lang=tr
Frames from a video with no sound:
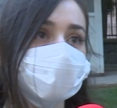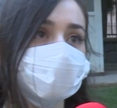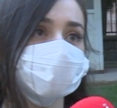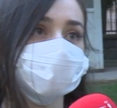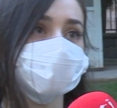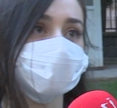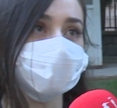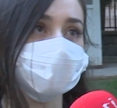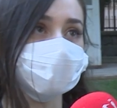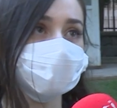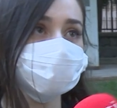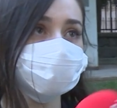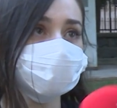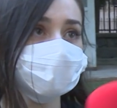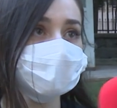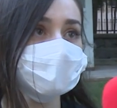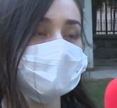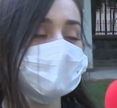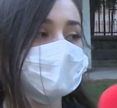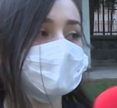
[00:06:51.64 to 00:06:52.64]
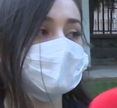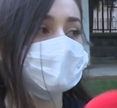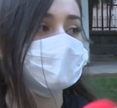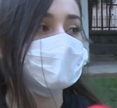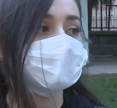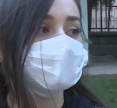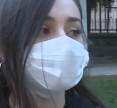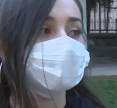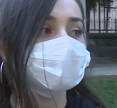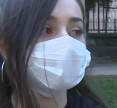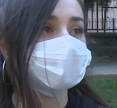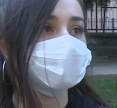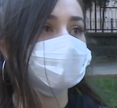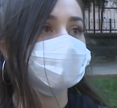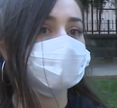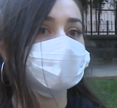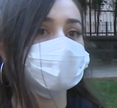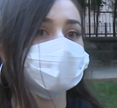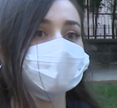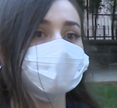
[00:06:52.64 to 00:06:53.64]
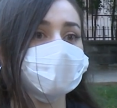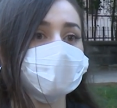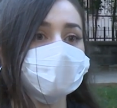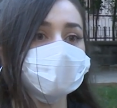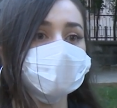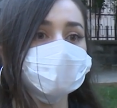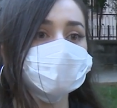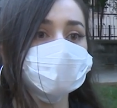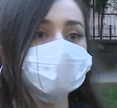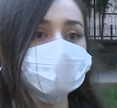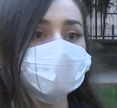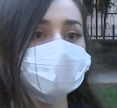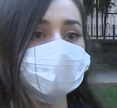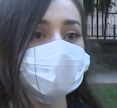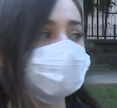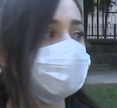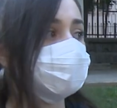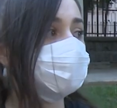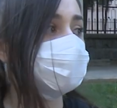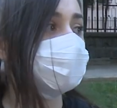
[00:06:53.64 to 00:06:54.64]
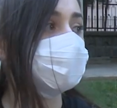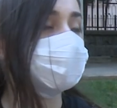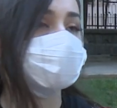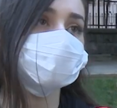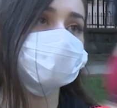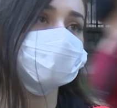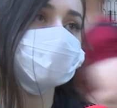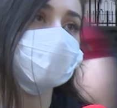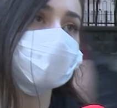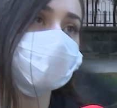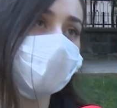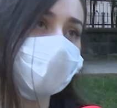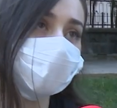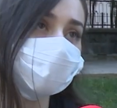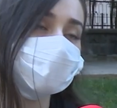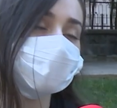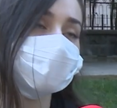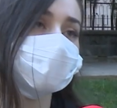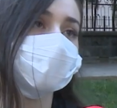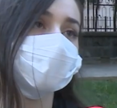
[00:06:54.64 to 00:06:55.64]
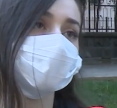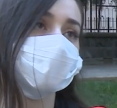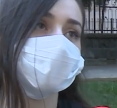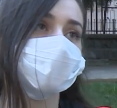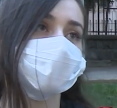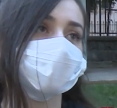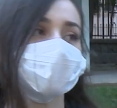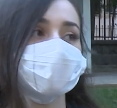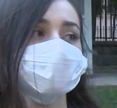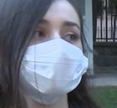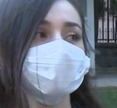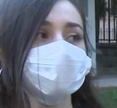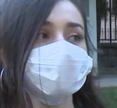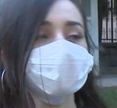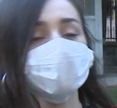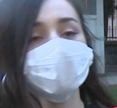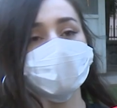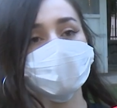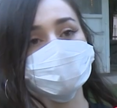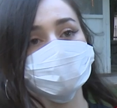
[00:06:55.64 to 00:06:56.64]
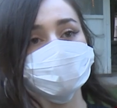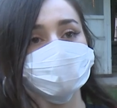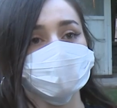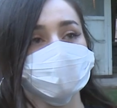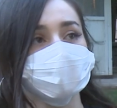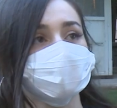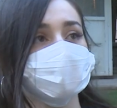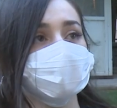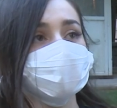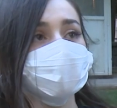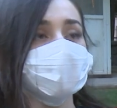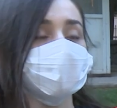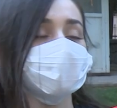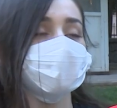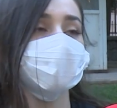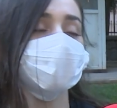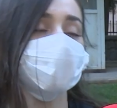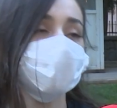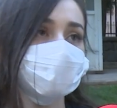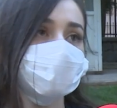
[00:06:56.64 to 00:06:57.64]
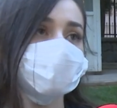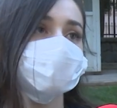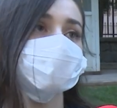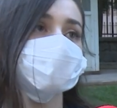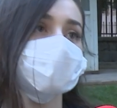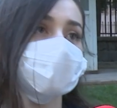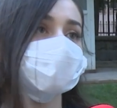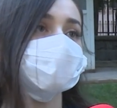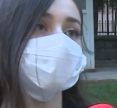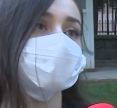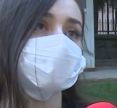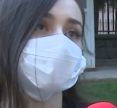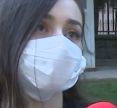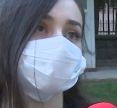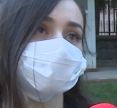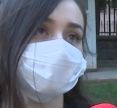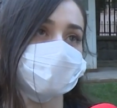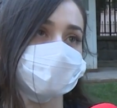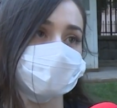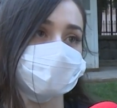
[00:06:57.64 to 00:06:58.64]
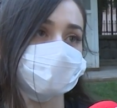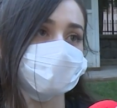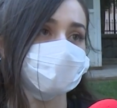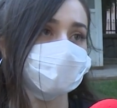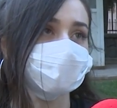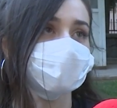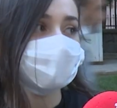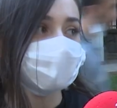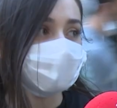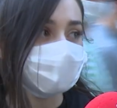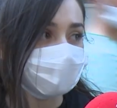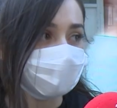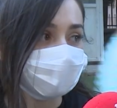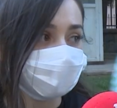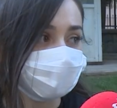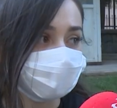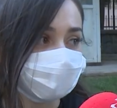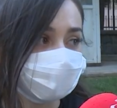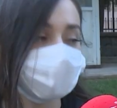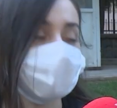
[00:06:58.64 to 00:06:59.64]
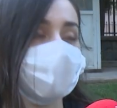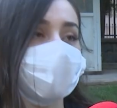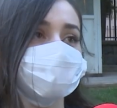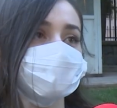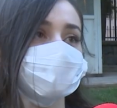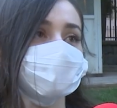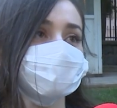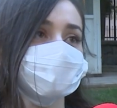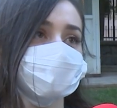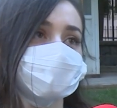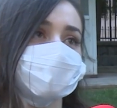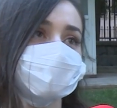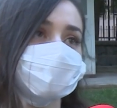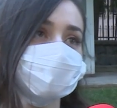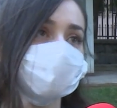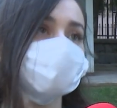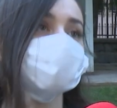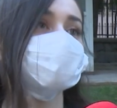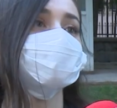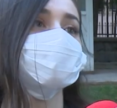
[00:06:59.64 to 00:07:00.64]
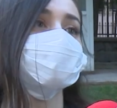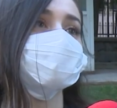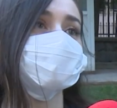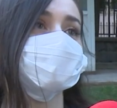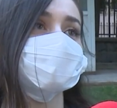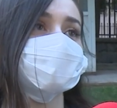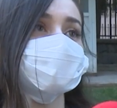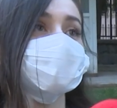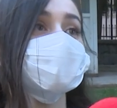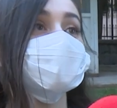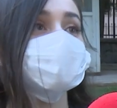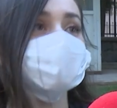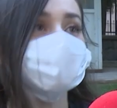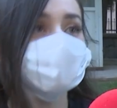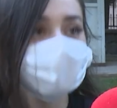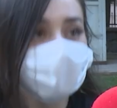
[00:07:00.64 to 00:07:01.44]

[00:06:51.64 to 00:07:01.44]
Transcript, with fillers: Öyle söyleyeyim. Neden bu şarkı peki? Ee, yani çünkü e, şey komple olarak yani genel olarak Türkiye'nin ama komple dünyanın değişmesini e, şey yaptığım için, düşündüğüm için, değiş,